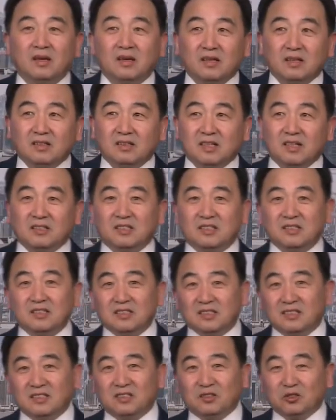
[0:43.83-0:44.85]
那这
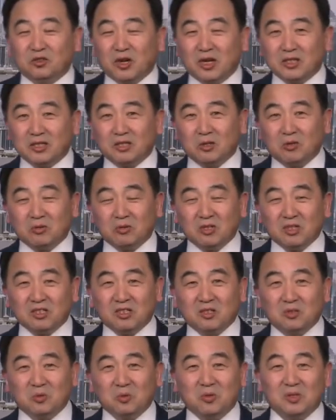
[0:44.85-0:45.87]
是全球各
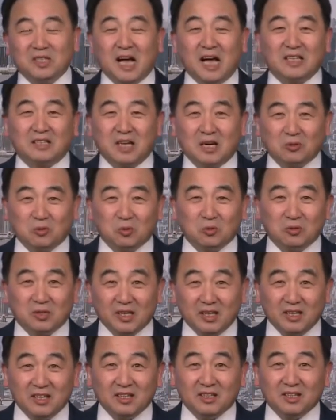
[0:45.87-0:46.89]
个国家当中
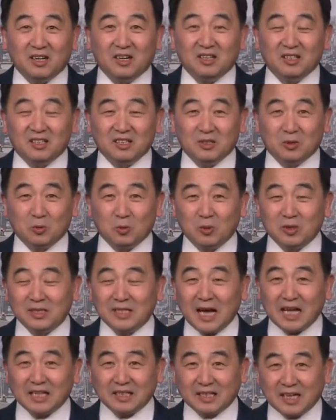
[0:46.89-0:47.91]
第一个以国
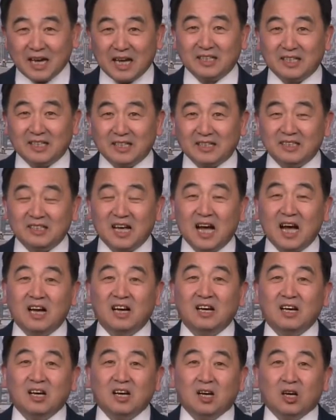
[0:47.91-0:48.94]
家的概念下
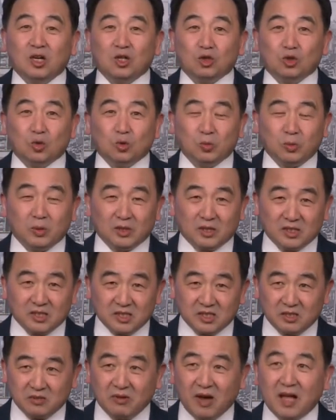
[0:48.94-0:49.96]
突破了
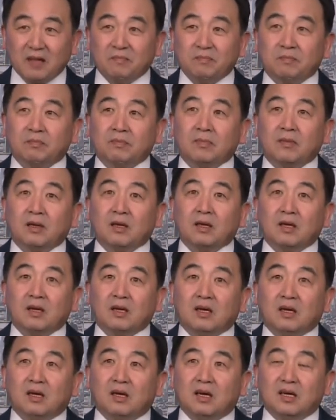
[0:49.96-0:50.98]
十万。
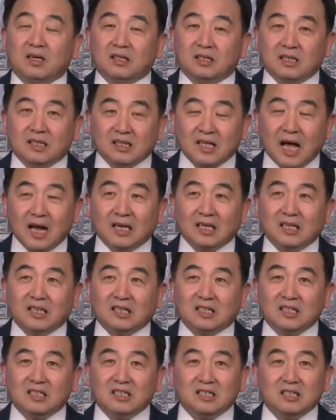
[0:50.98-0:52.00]
呃，意大利
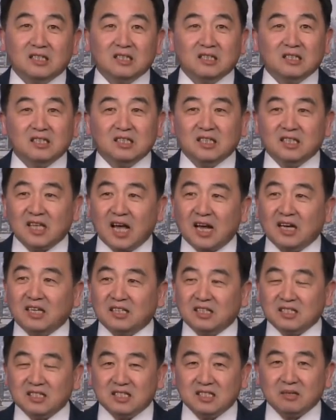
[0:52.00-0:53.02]
跟意大利
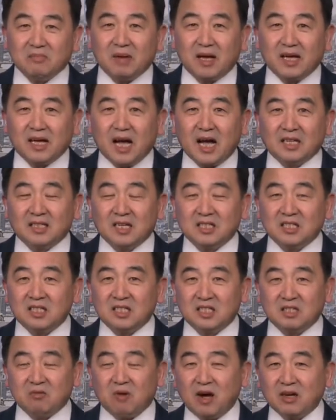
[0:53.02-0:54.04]
跟西班牙，它
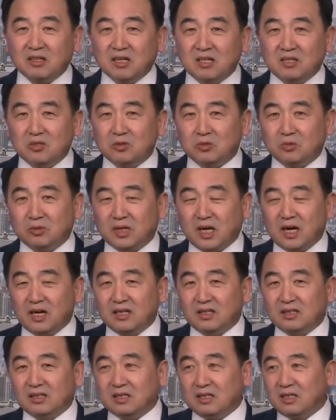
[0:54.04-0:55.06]
死亡人数呢，
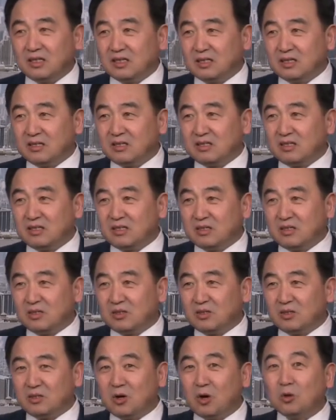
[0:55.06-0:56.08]
呃，
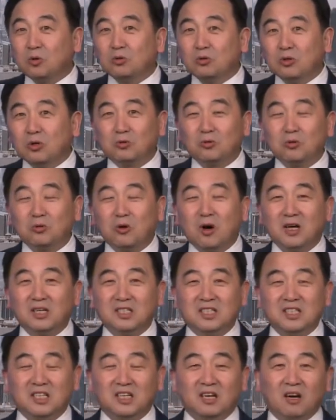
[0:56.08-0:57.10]
又又创
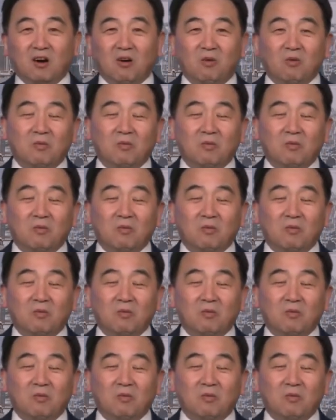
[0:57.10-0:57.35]
新高。